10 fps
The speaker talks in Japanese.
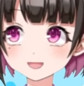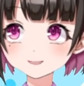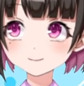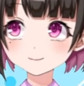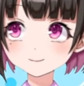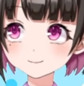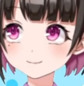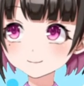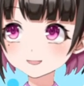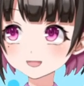が上がってき
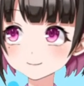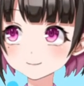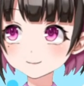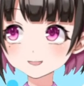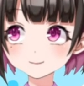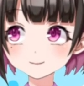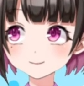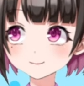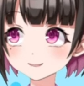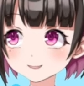ています
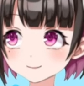ね。